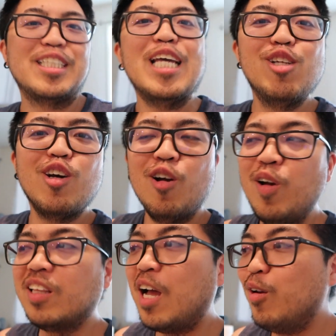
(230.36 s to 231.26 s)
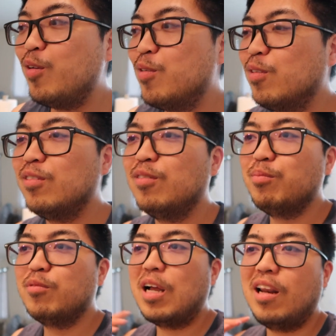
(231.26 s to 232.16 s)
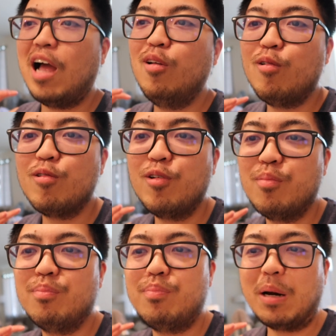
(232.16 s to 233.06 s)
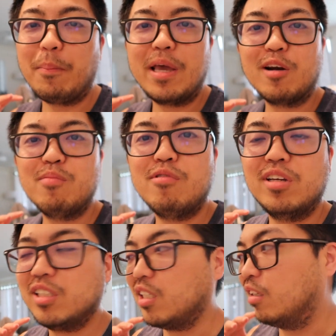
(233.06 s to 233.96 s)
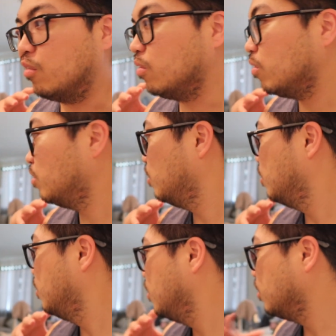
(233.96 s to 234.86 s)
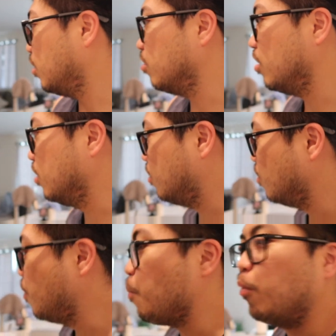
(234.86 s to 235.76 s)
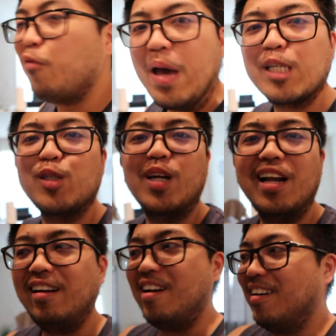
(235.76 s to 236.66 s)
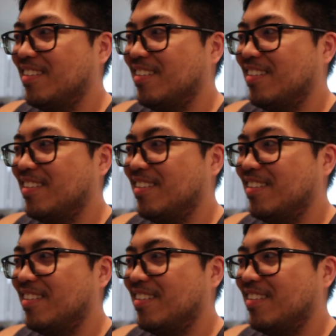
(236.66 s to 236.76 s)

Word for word: Schedule ko na ulit. Lalo yung, lalo kung yung barbero mo is, ano, tawag dito, professional.